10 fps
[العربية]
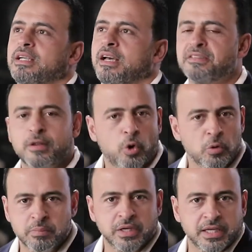هذا
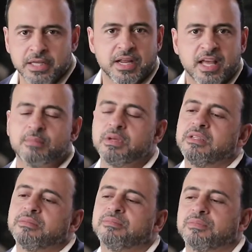الحب الغير امن
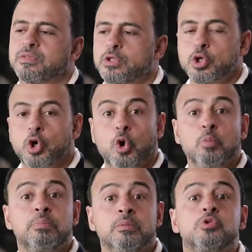
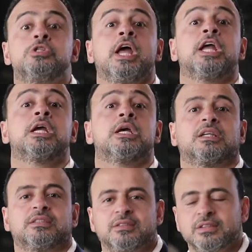حب مزعج
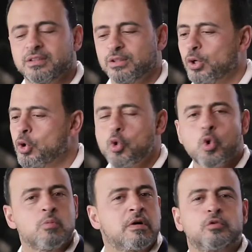
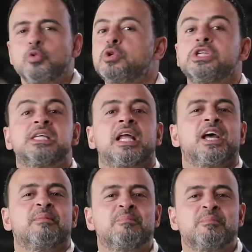وما فيهوش
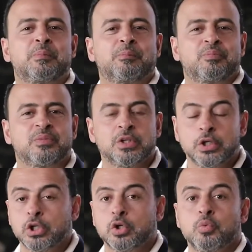سلام
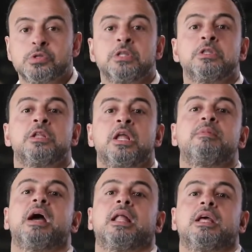وسيدنا
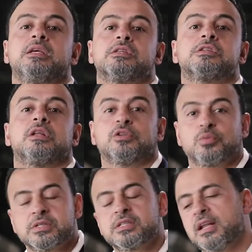النبي عليه الصلاه
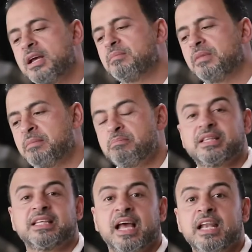والسلام لما
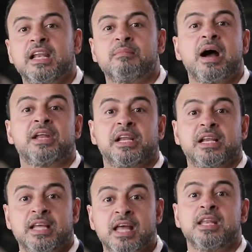اتكلم عن
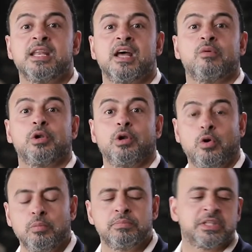الجنه
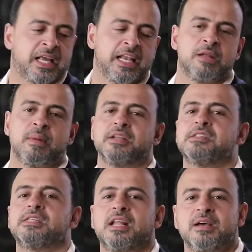والحب اتكلم عن
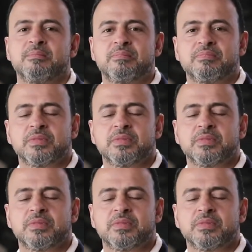السلام